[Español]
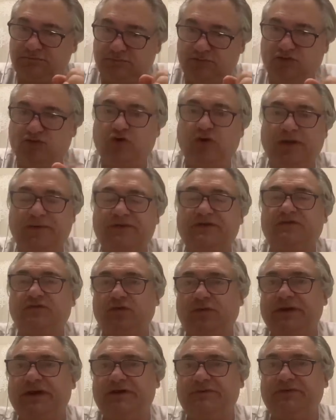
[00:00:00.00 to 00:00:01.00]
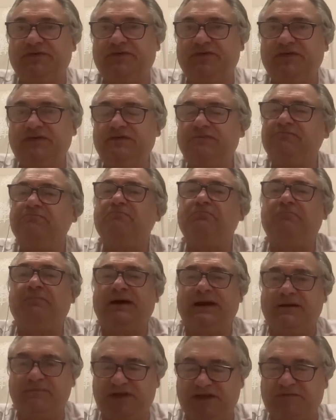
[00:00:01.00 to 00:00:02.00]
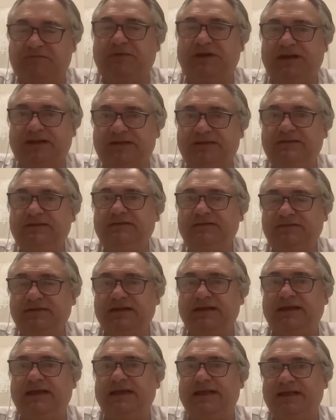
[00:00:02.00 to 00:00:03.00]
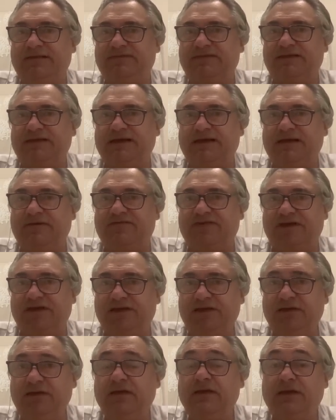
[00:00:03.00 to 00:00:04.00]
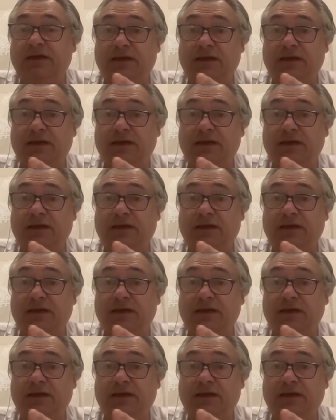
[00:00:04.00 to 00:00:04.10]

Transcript: yo lo he visto varias veces, para mí es penalti el que le hacen a Fekir,